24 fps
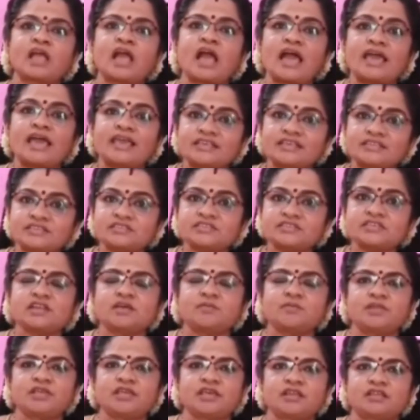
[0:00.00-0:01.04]

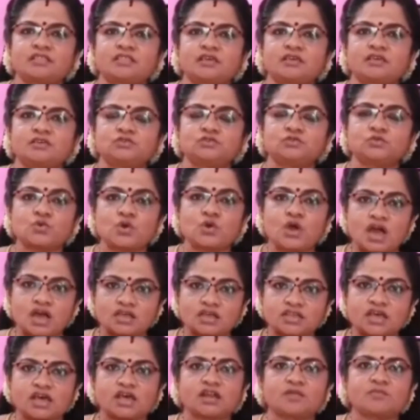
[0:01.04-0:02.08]
ஹைஜீன் அப்படிங்கிறத
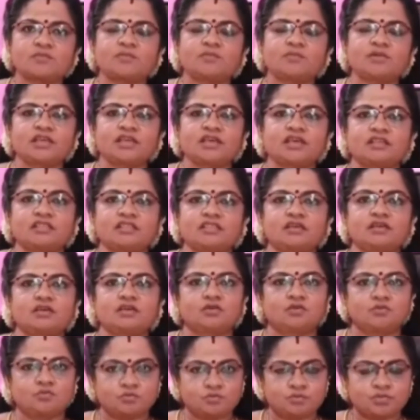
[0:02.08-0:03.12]
சுகாதாரம் அப்படிங்கிறத
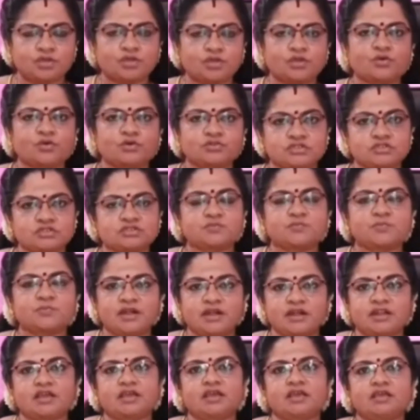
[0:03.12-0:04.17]
ரொம்ப யோசித்து
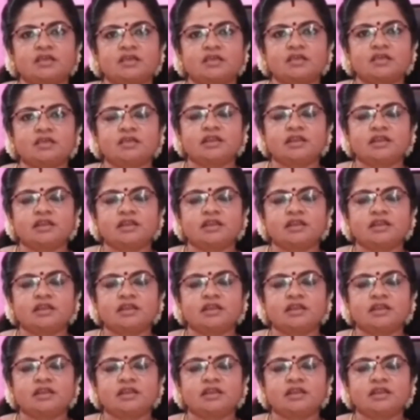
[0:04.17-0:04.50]
பண்ணுங்கள்